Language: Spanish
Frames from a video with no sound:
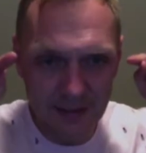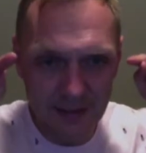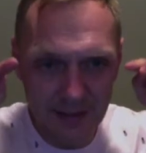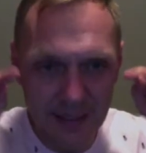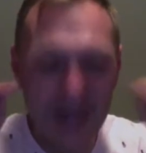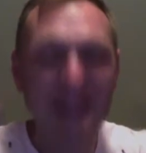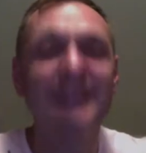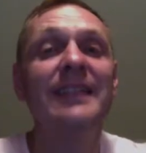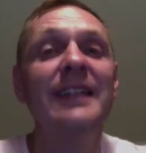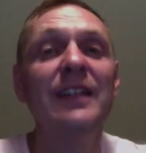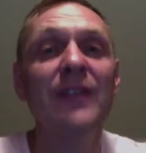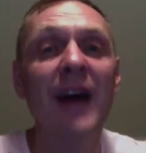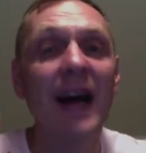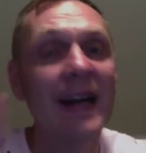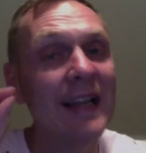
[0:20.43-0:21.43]

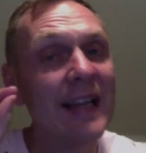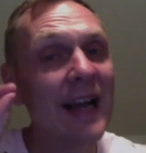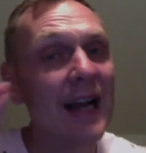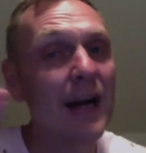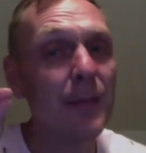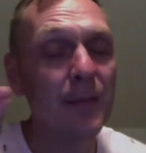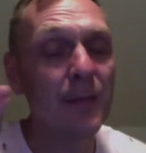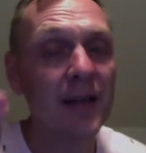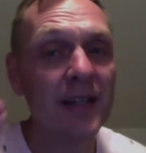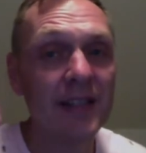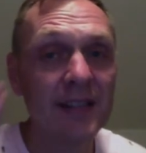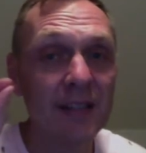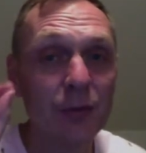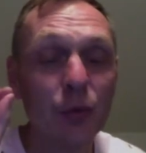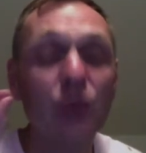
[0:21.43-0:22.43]
activa la
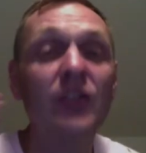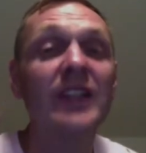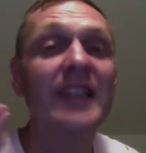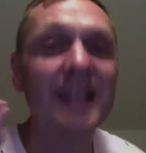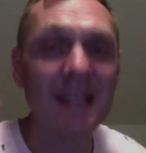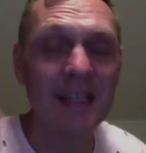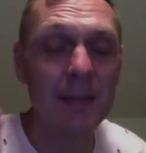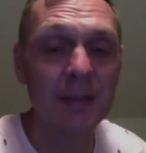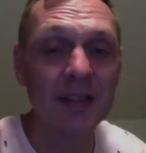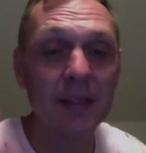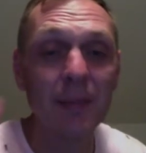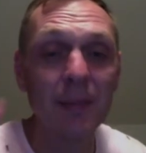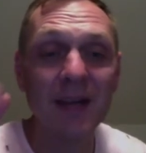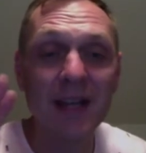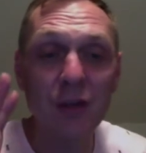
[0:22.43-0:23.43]
campanita, suscríbete
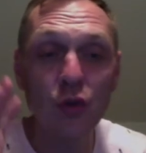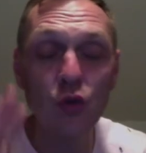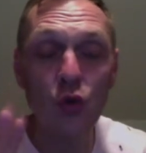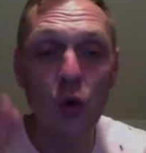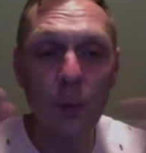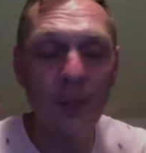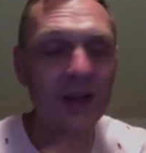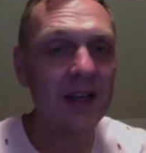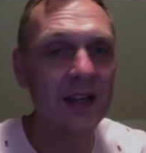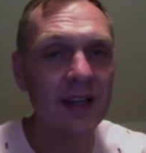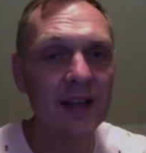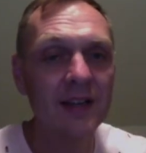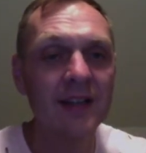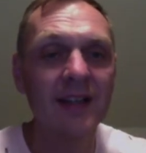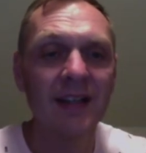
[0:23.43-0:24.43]
para no
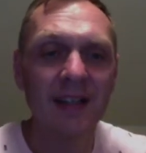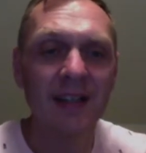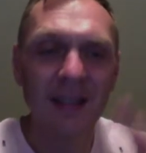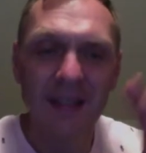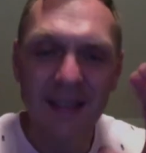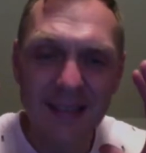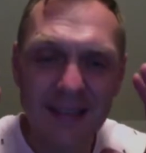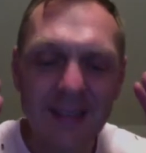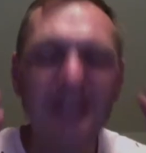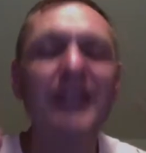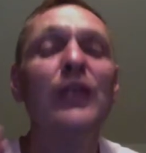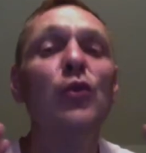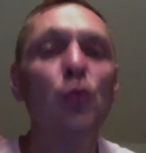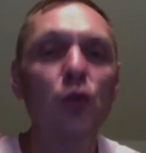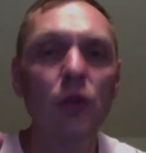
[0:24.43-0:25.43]
perderte
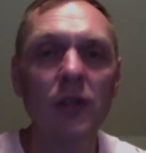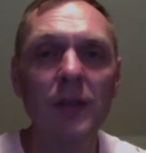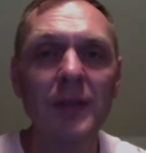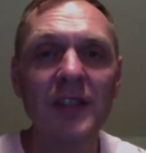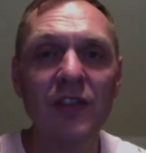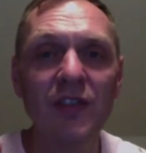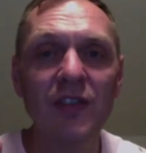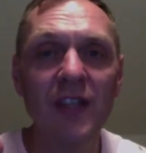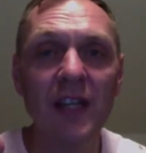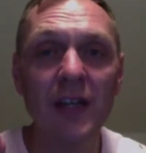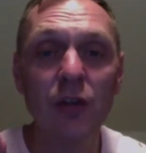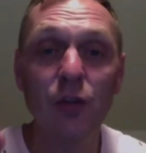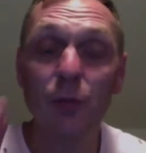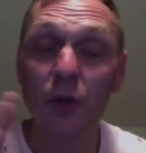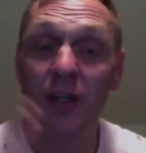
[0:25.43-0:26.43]
ninguno de mis
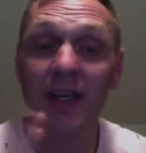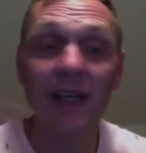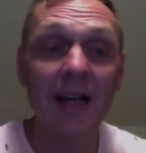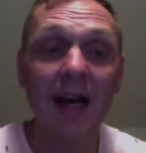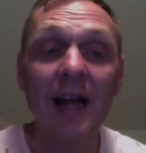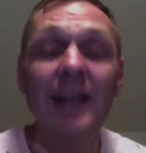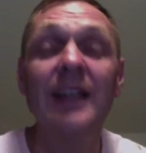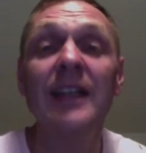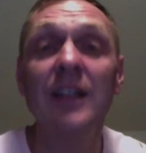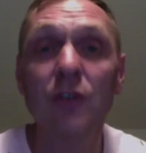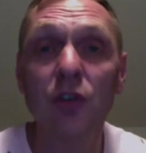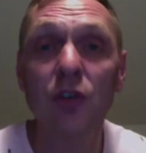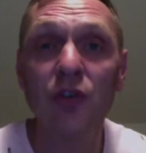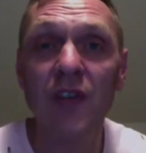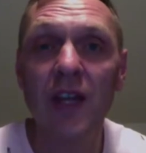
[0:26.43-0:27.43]
videos porque aquí en
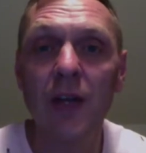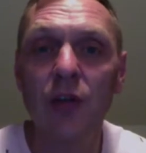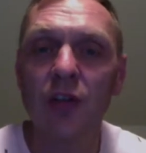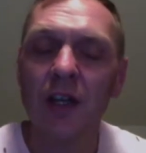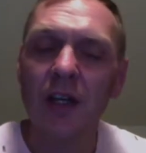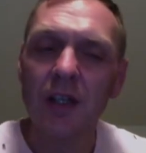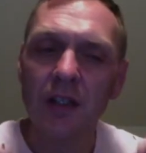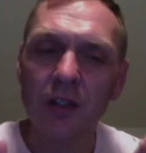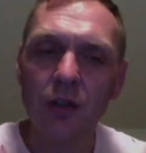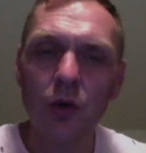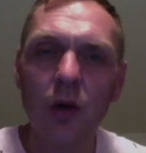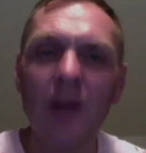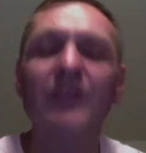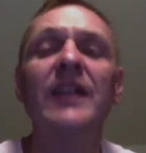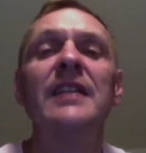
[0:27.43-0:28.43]
esos videos yo
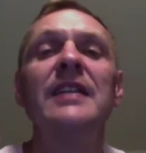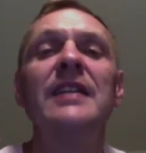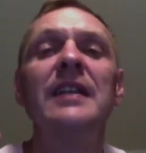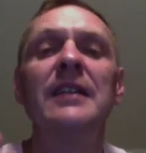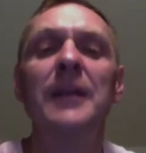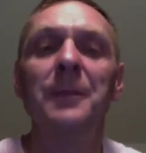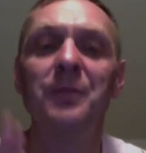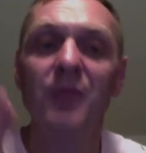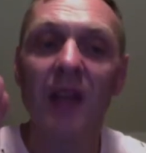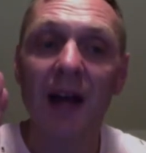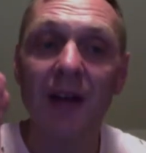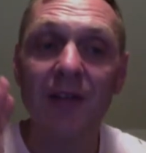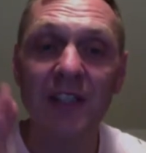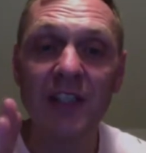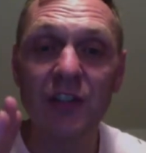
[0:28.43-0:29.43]
a veces
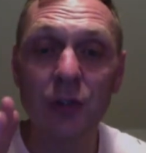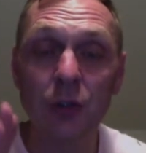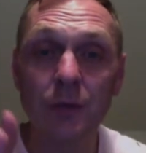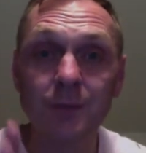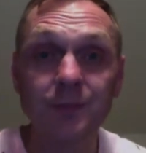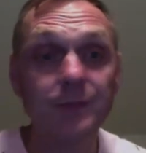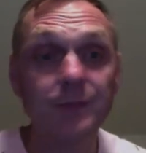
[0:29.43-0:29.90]
aviso